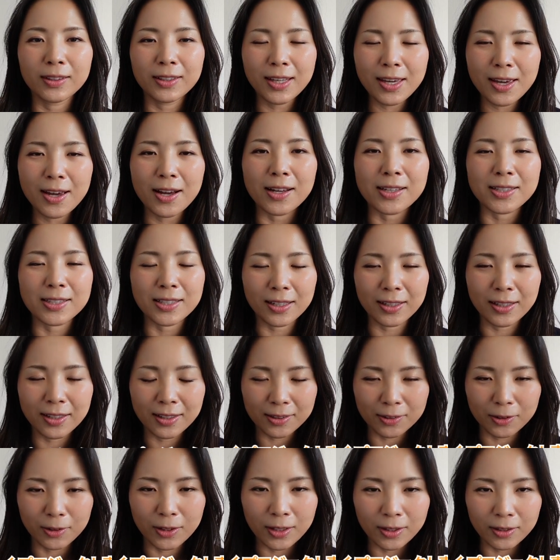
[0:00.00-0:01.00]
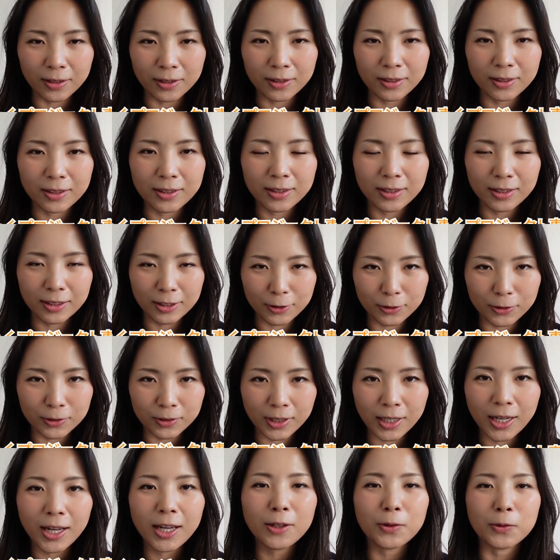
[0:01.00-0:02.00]
ケアされている
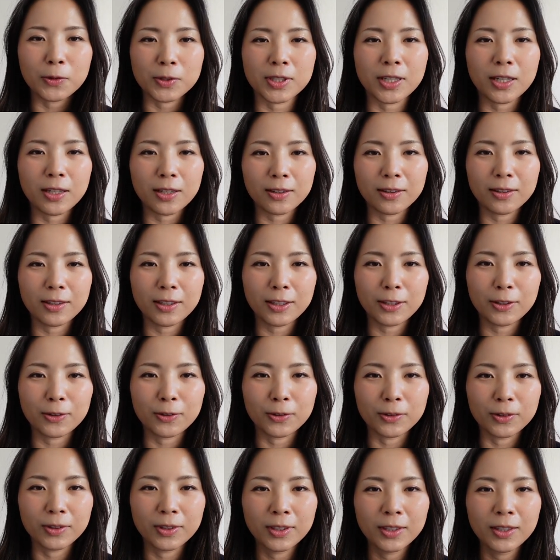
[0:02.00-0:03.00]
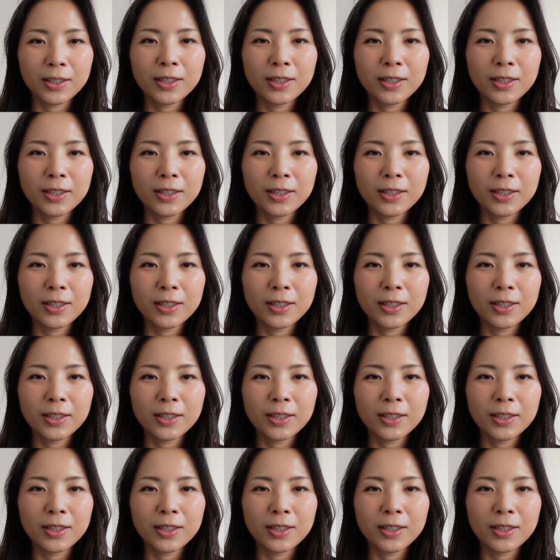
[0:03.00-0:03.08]
介護されている